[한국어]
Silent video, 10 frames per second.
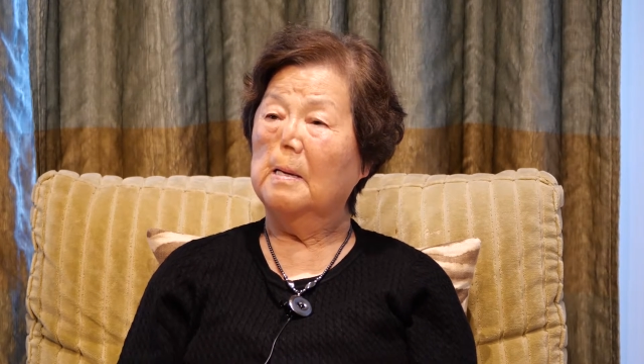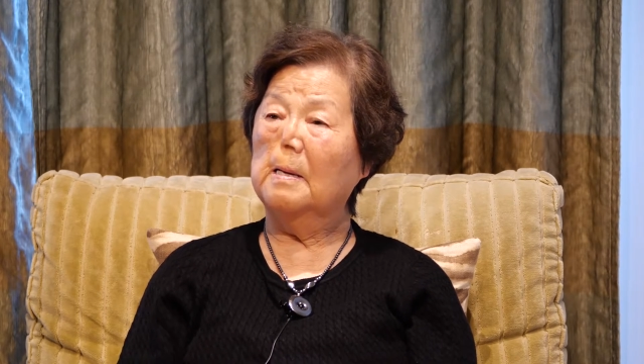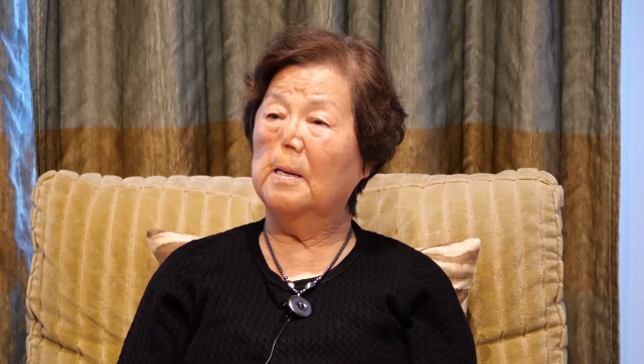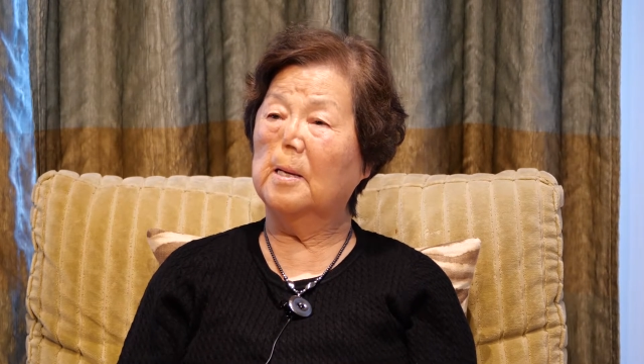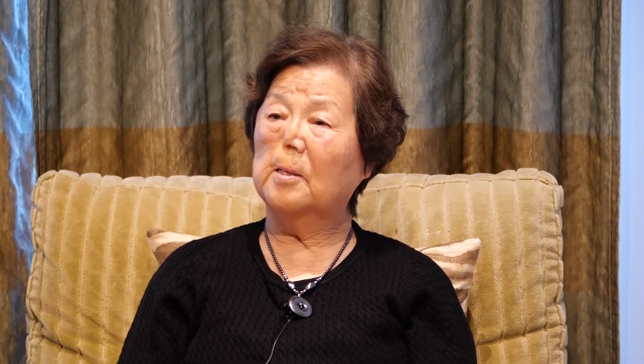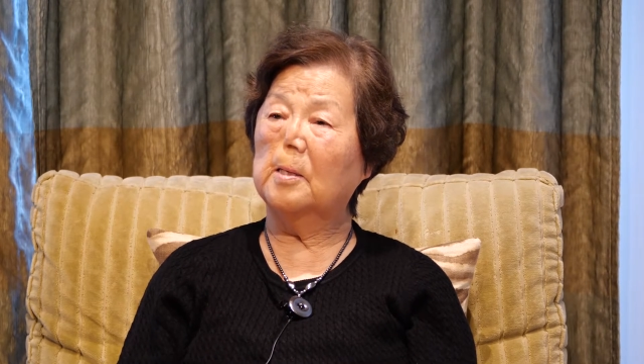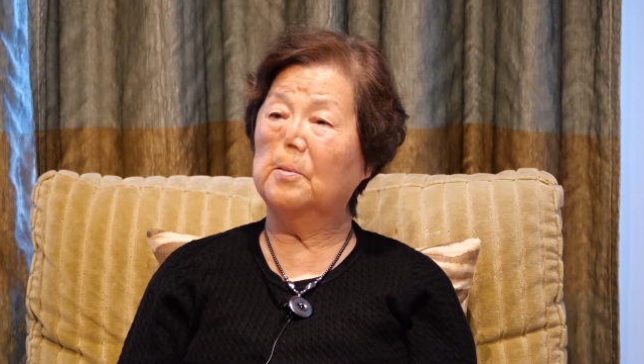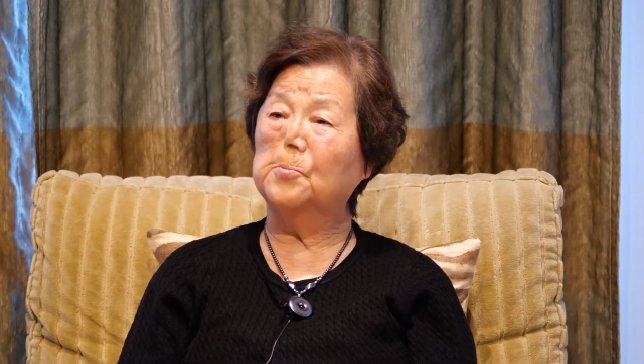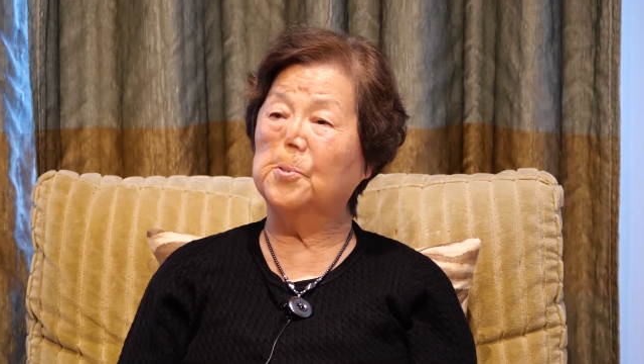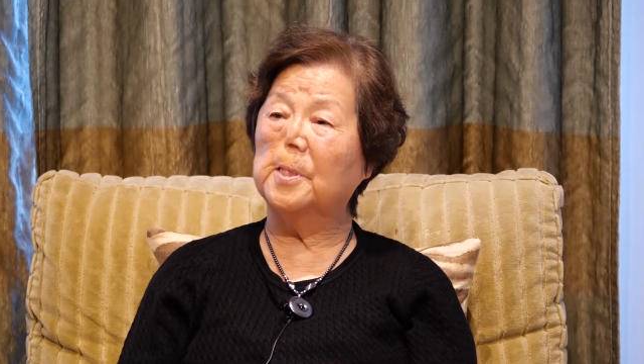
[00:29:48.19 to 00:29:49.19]
예,
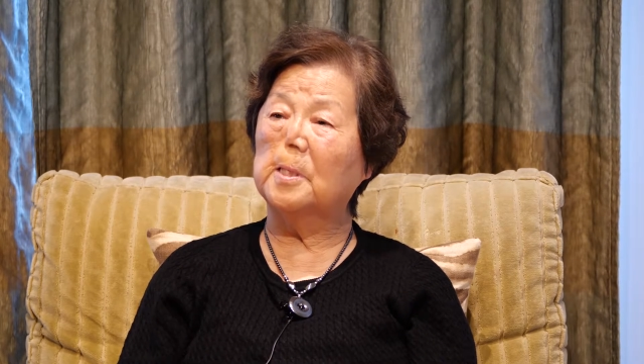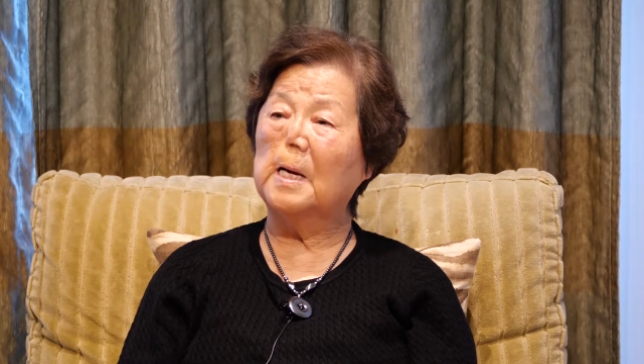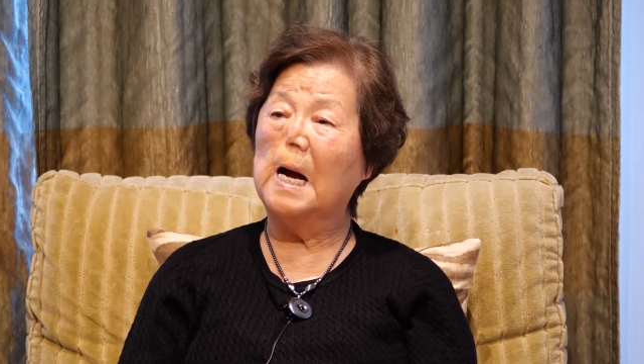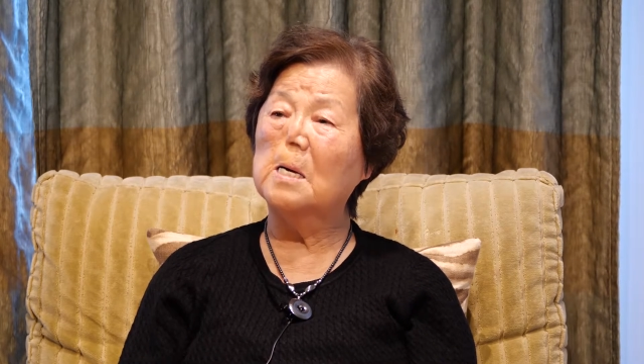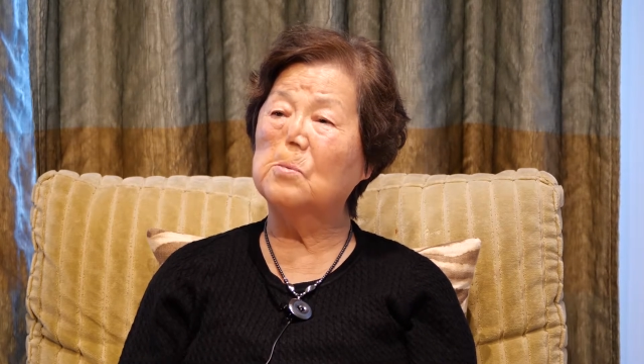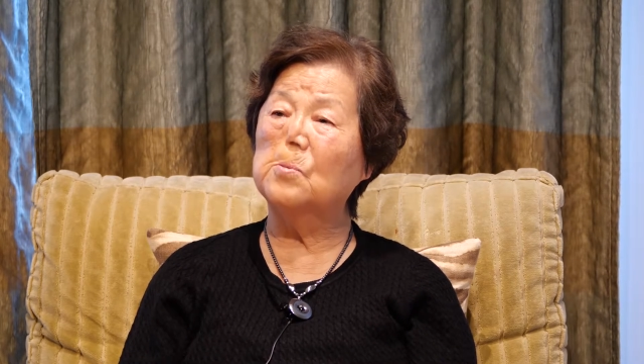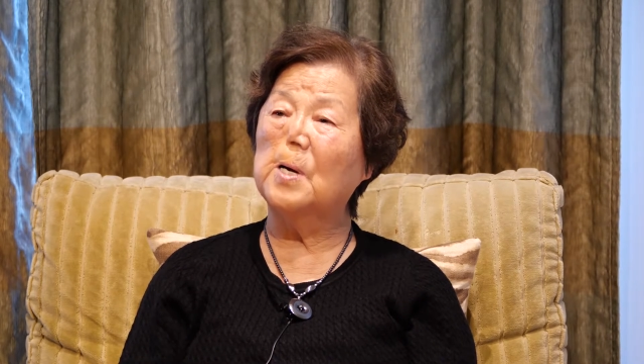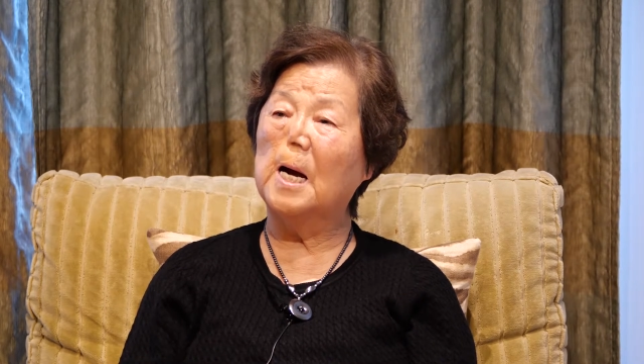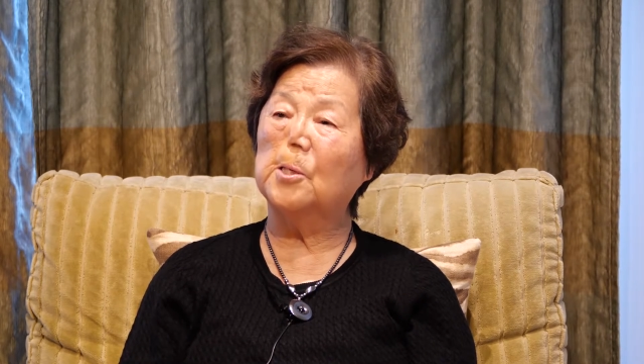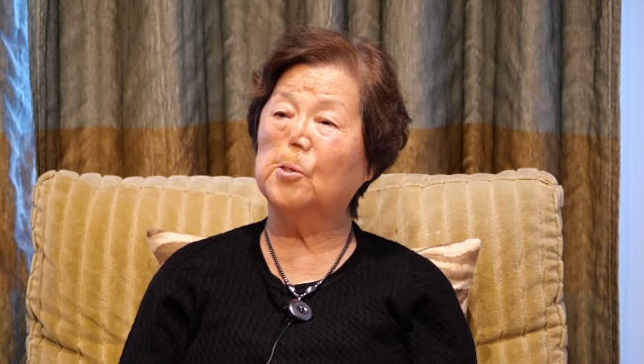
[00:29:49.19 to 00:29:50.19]
우리
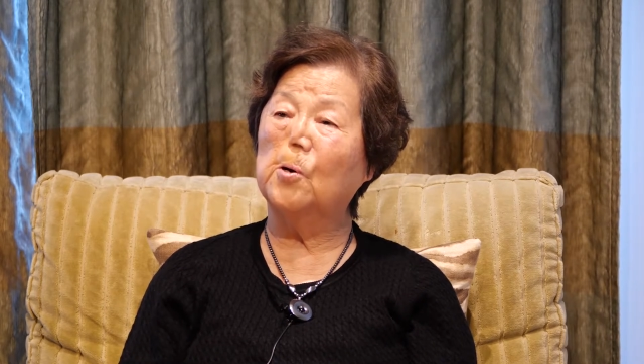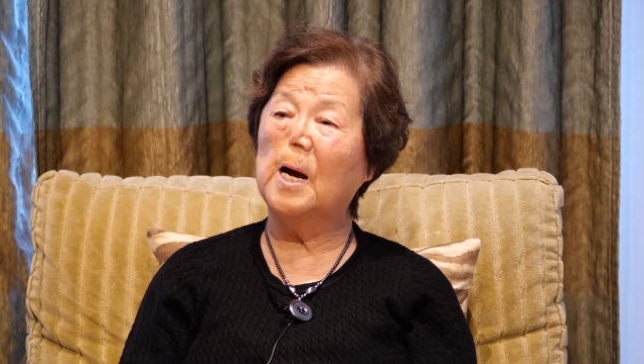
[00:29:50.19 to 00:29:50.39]
한국 학교